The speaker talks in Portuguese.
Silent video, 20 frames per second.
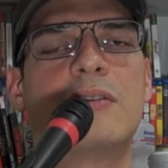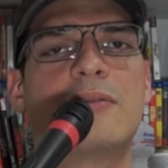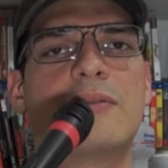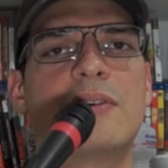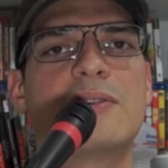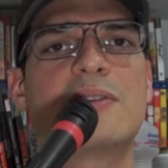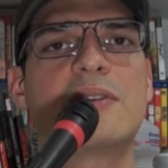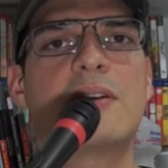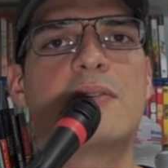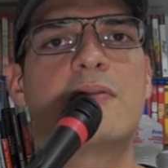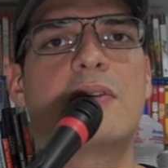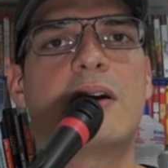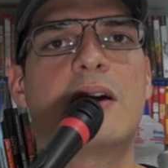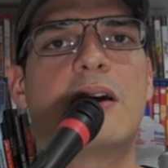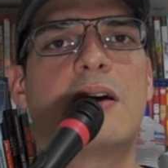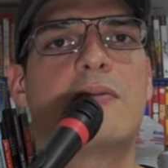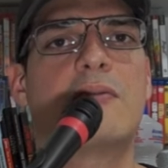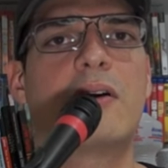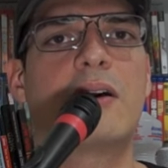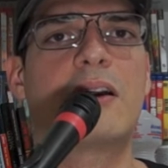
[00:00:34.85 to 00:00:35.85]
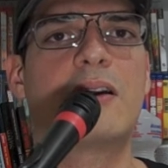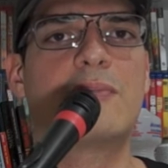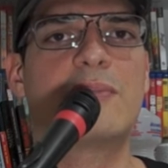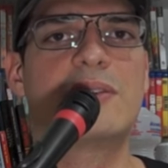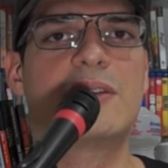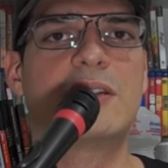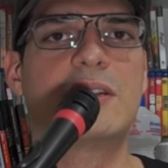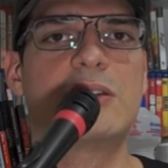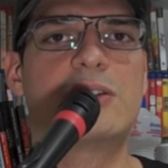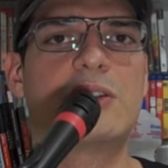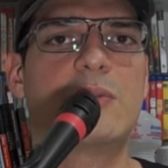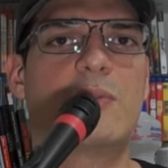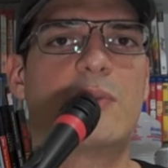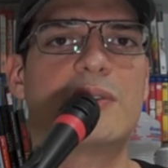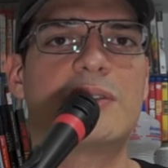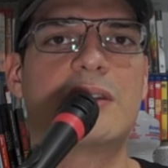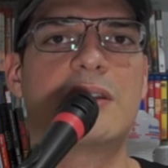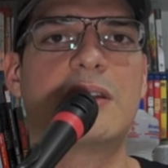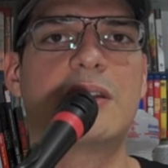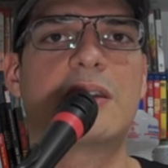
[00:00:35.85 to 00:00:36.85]
Vai ser uma, uma camiseta tipo
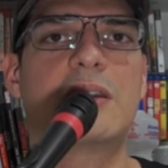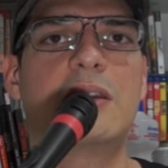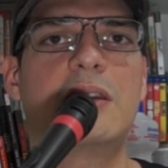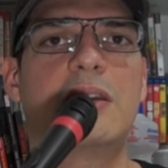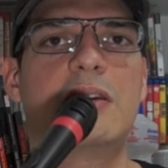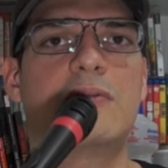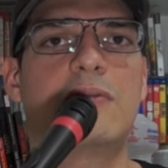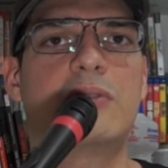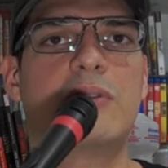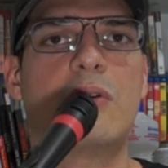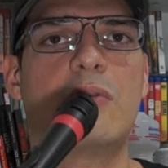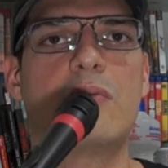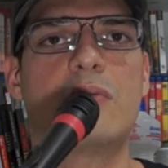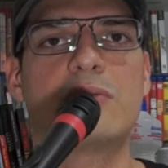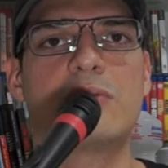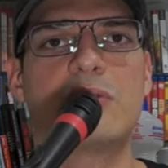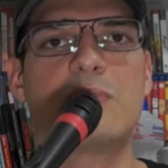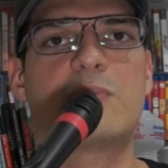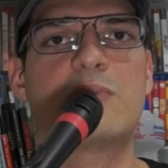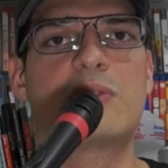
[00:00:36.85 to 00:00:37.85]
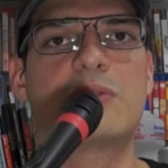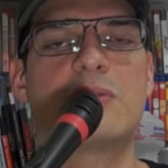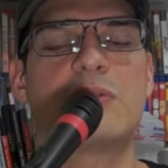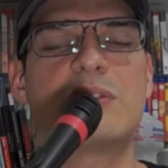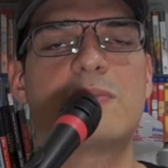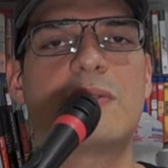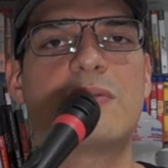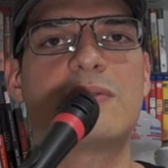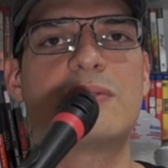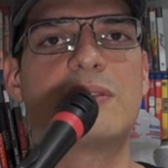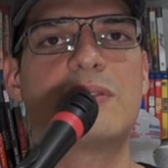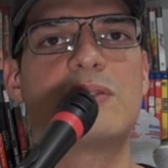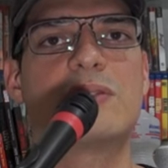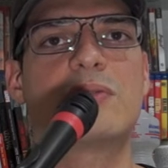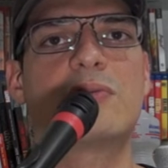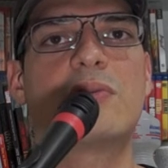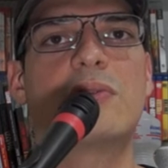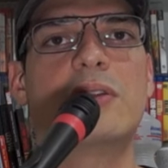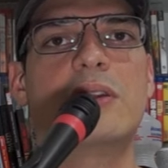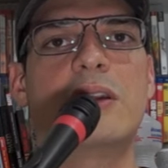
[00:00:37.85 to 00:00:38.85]
essa daqui. Eu vou dar algumas opções para vocês
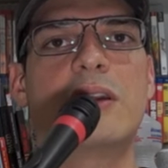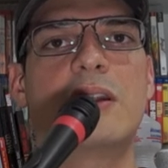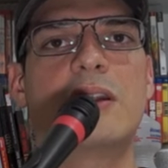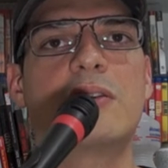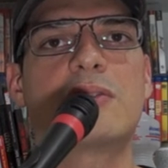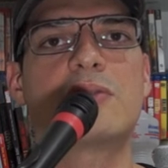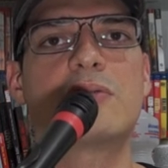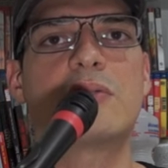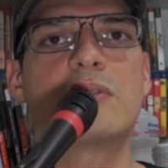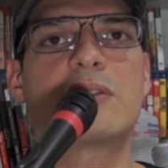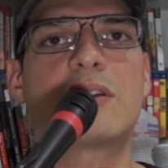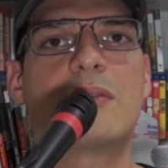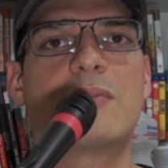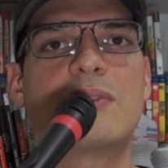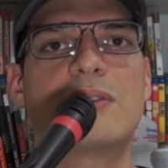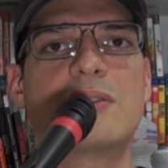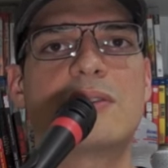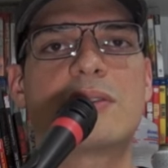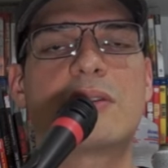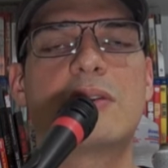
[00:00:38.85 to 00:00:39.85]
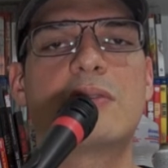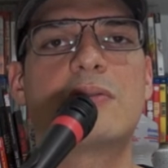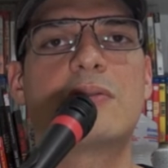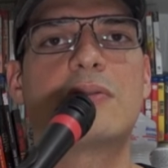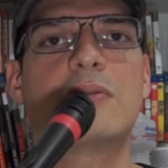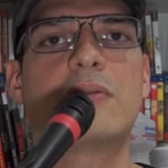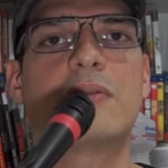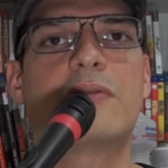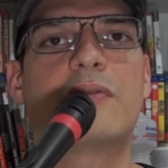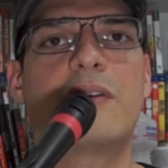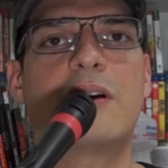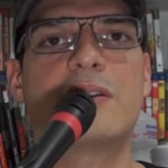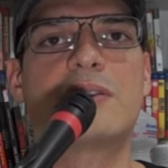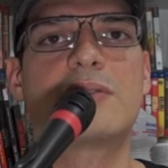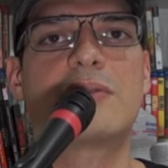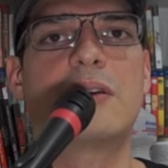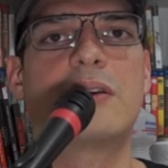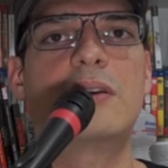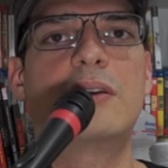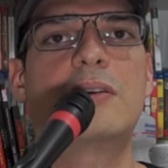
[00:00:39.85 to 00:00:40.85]
escolherem. Essas são as camisas que eu
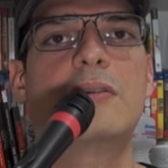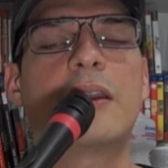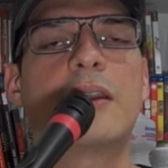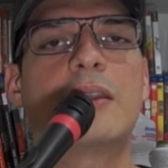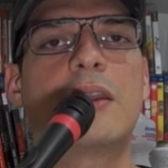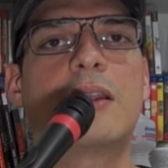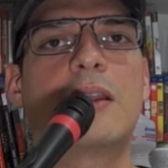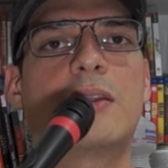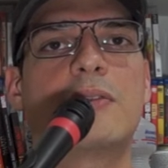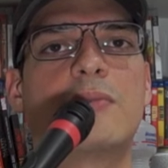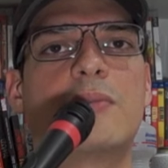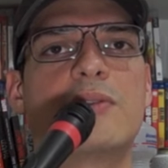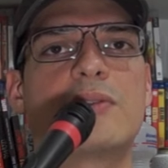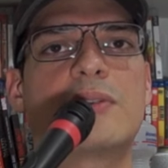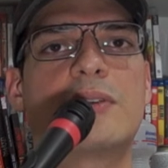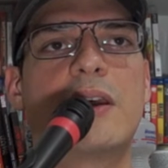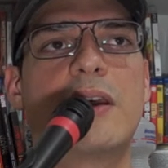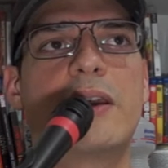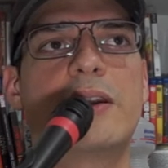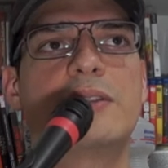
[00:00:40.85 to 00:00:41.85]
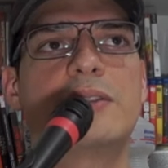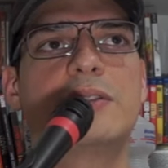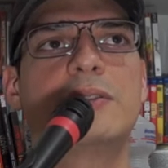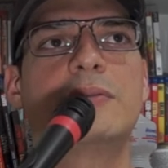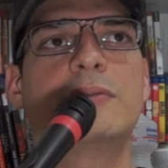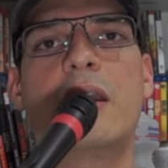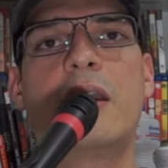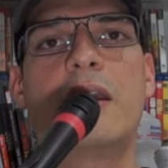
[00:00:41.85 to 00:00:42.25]
faço aí, que tem lá no meu site.